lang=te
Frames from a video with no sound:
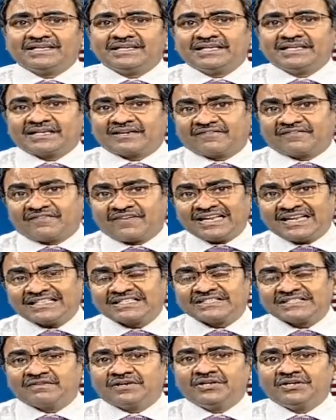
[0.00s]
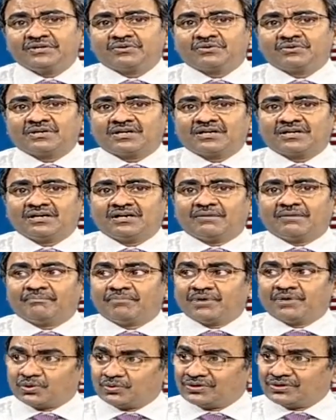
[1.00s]
ఈ రిఫ్లెక్స్ ఇవన్నీ కూడా
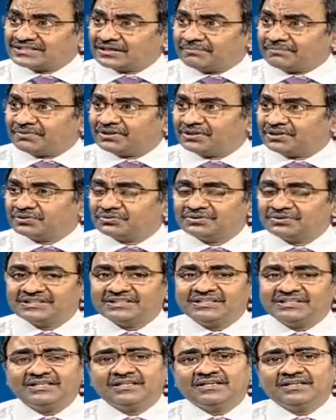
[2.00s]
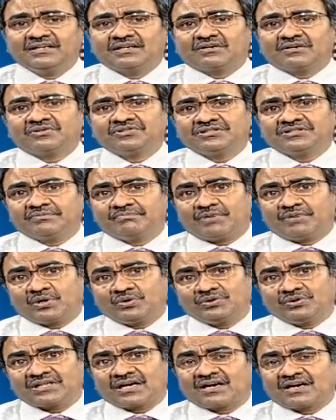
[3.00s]
బరువుకి సంబంధం ఉంది కొంచెం
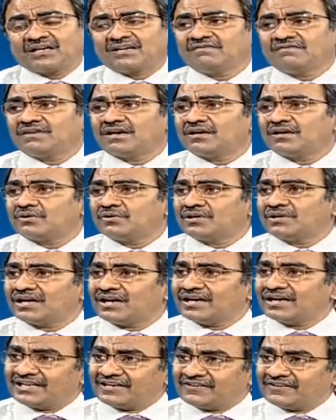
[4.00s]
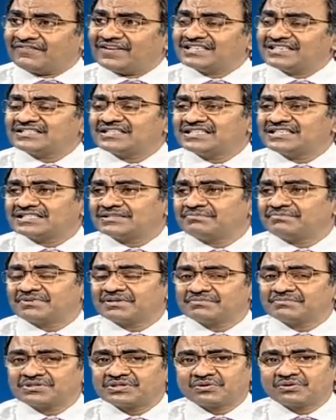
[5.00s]
బరువు తగ్గటం వల్ల కూడా ఈ రిఫ్లెక్స్ అనే
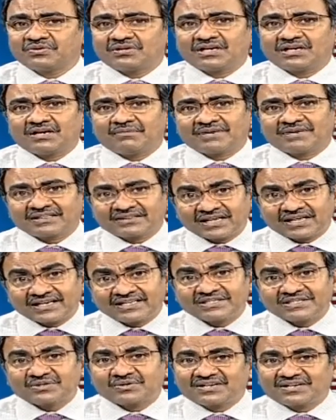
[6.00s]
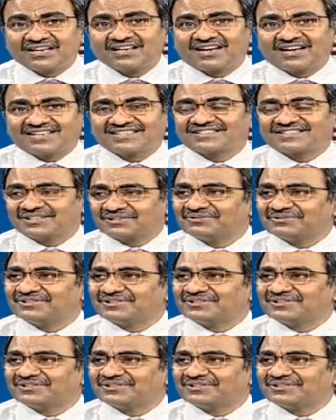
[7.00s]
సిమ్టమ్స్ని కూడా మనం తగ్గించుకోవడానికి ఆస్కారం